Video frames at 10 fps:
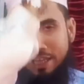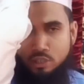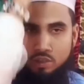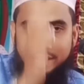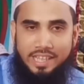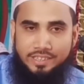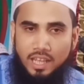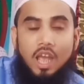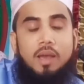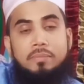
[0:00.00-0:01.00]
চড়ে যাচ্ছে
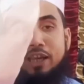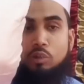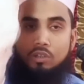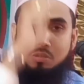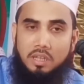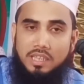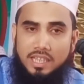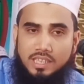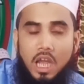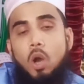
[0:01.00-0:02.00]
মাইক্রো চড়ে
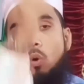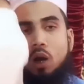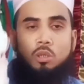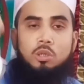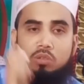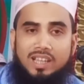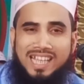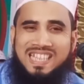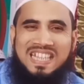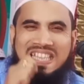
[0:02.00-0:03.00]
যাচ্ছে অটো চড়ে
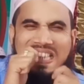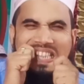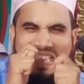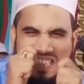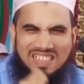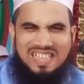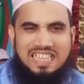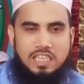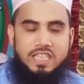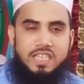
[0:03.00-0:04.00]
যাচ্ছে খিলখিল করে
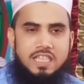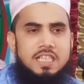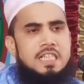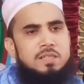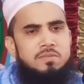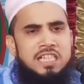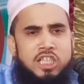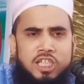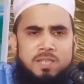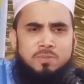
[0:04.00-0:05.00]
হাসিচ্ছে ওনার
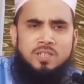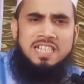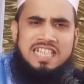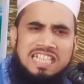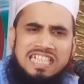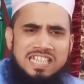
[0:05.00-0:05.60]
সবগুলো করে